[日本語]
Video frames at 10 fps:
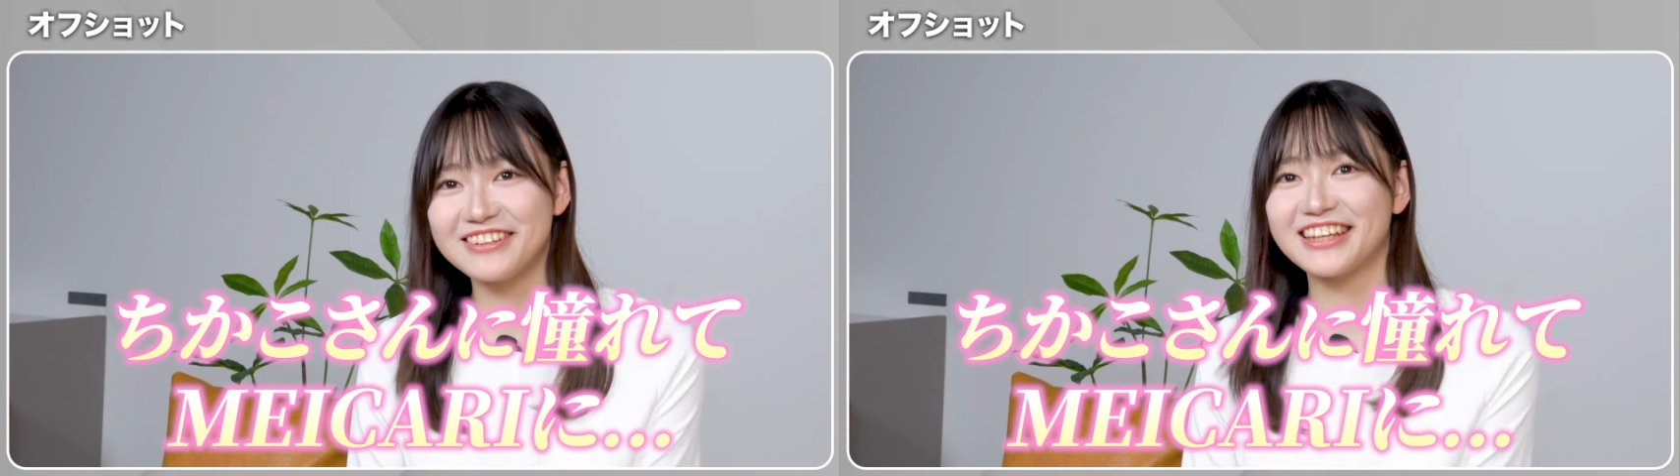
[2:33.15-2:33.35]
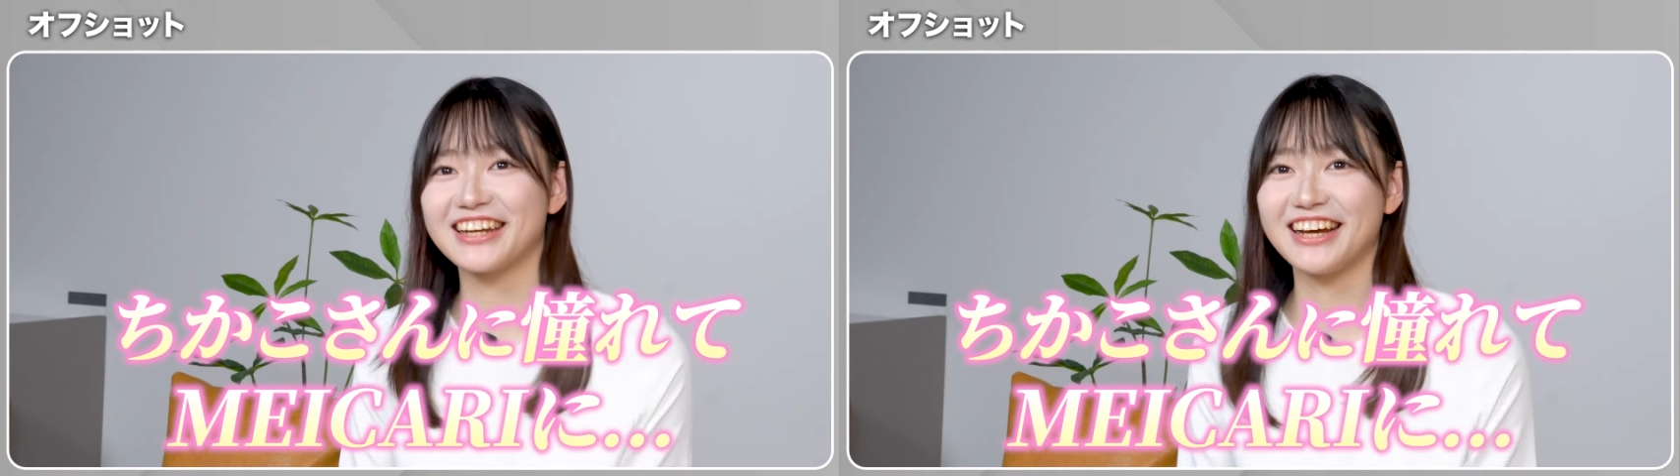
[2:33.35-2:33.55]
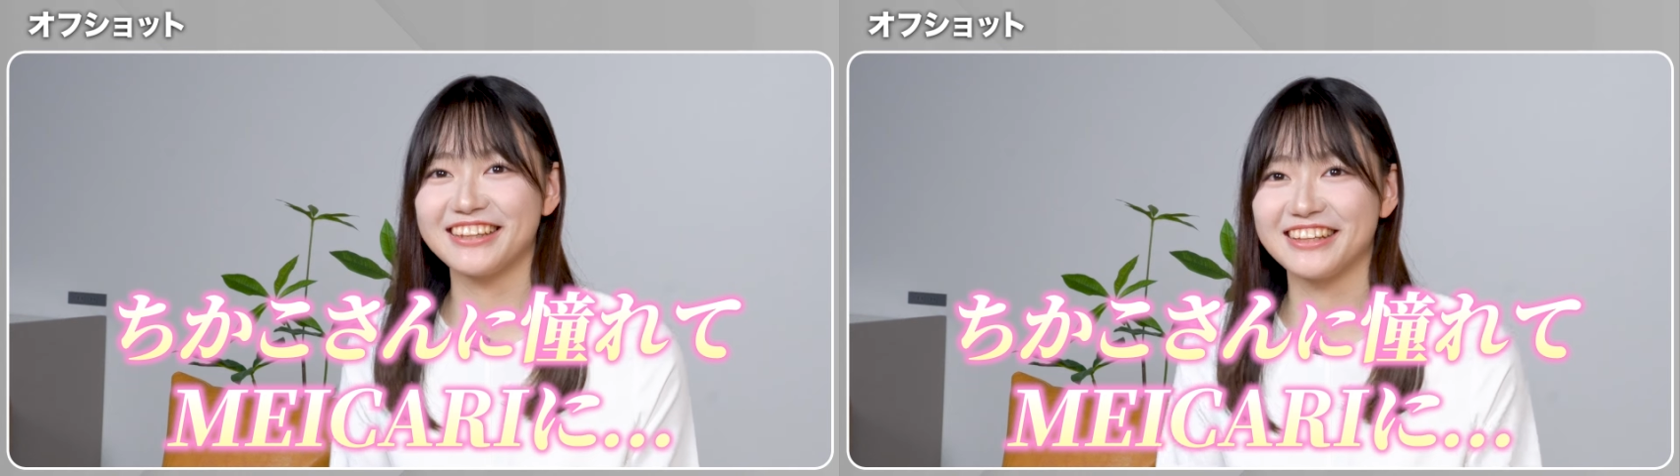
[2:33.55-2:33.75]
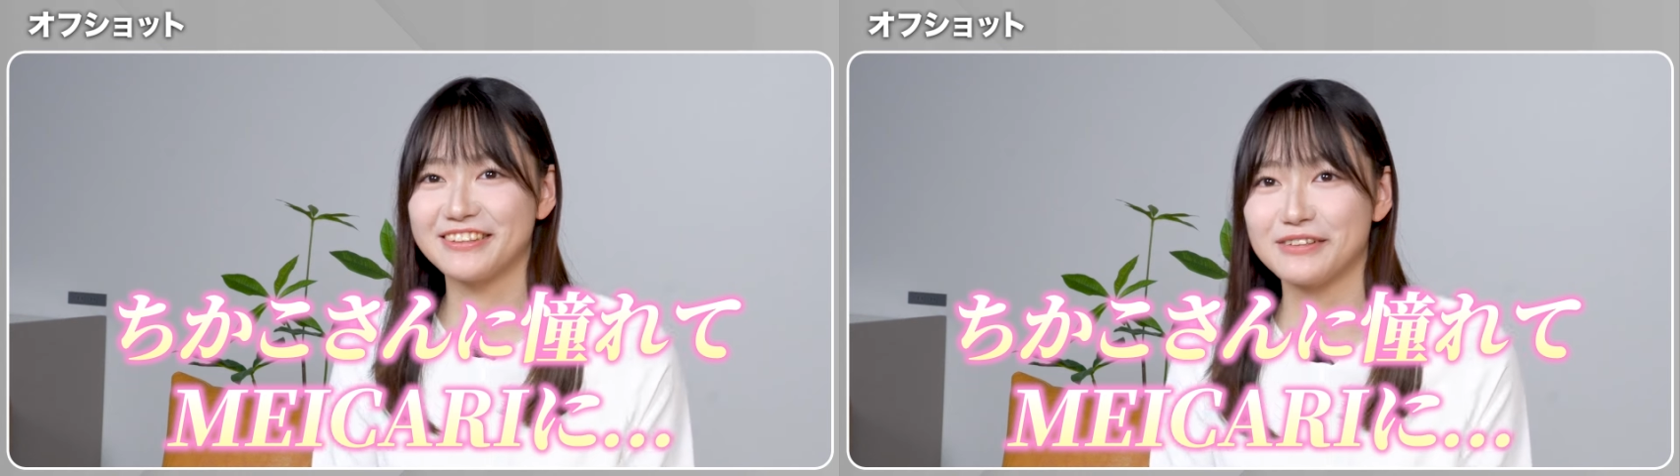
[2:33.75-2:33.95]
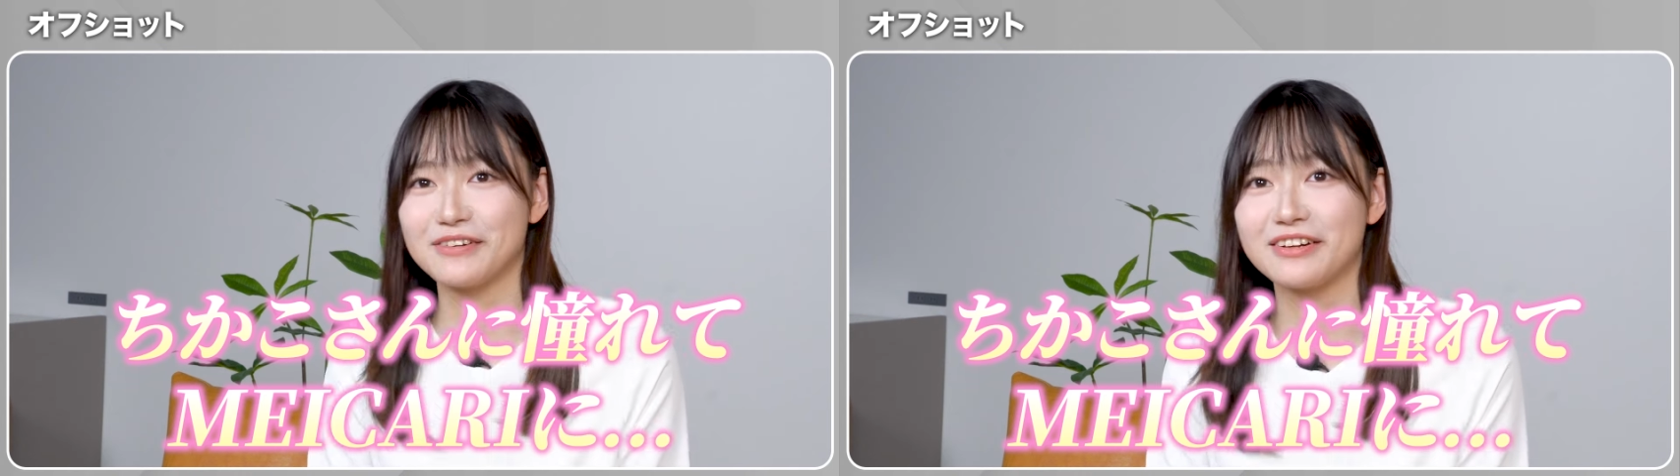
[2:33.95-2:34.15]
メイキャリ入ったっ
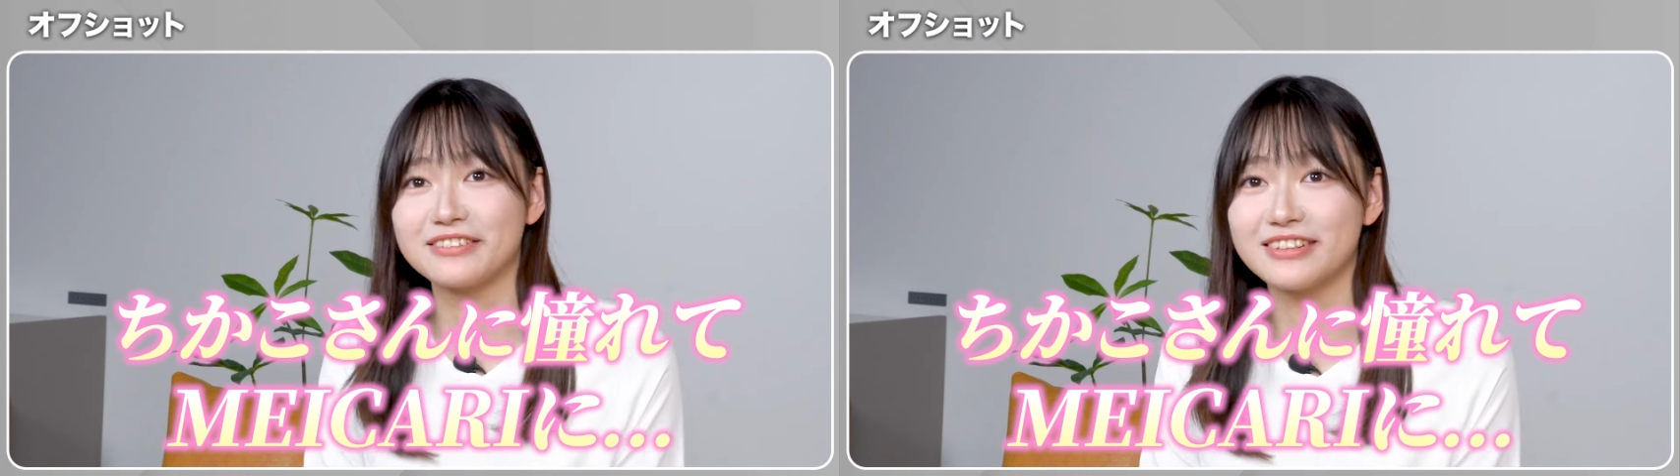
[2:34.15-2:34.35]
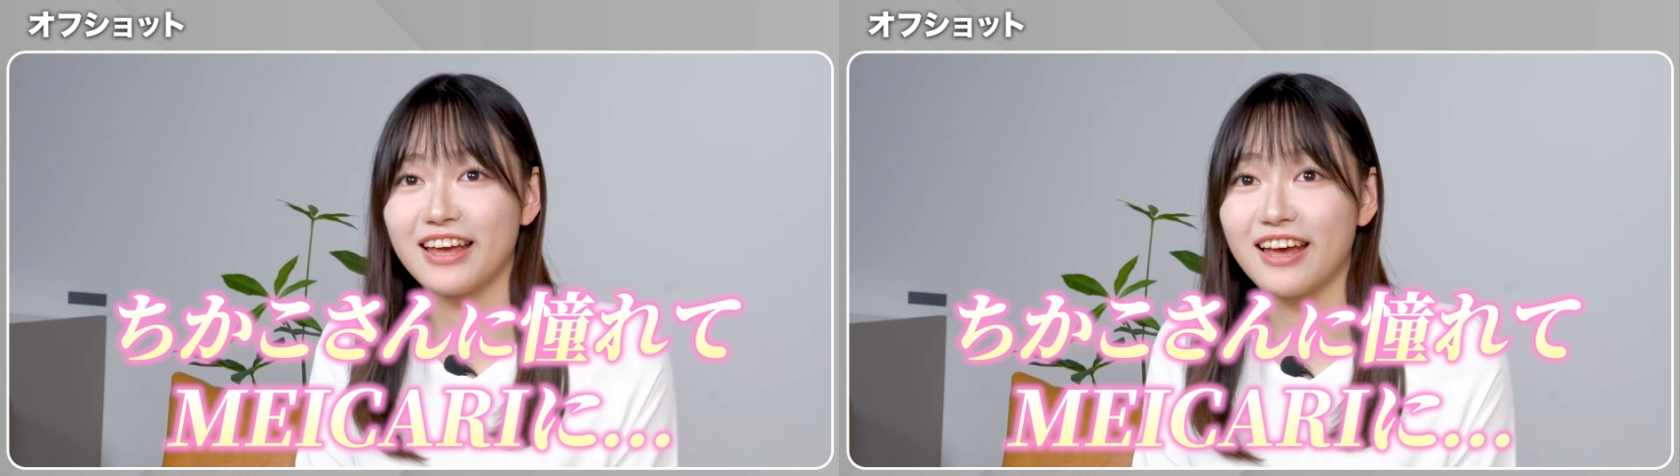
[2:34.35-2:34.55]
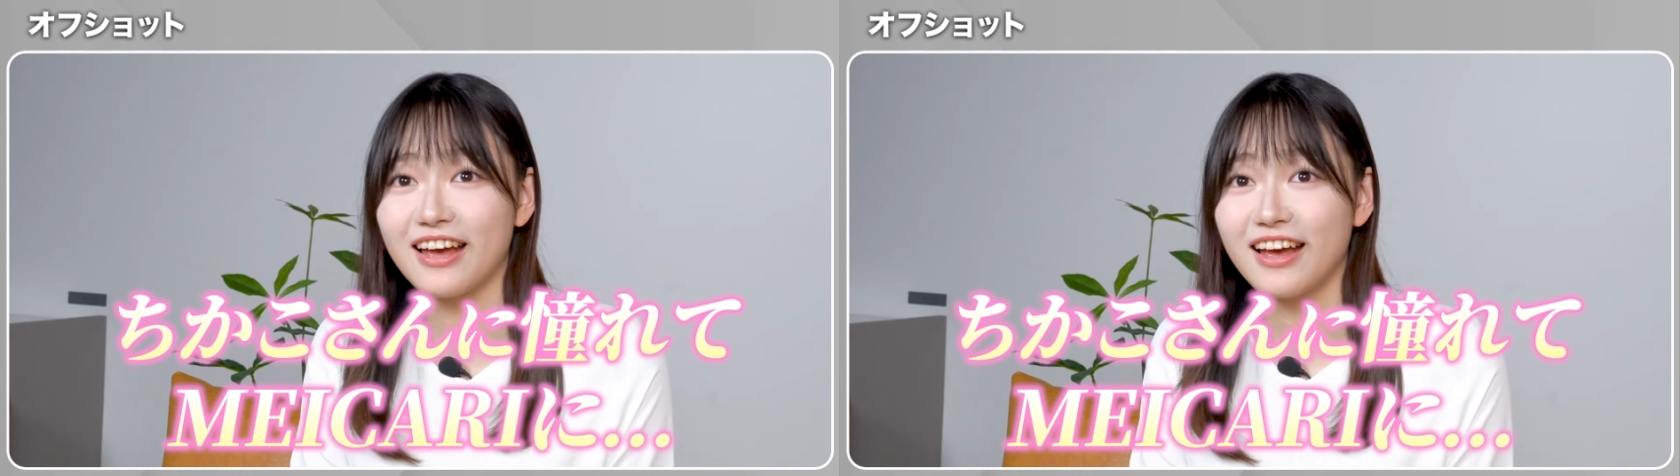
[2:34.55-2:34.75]
ていうのもあるので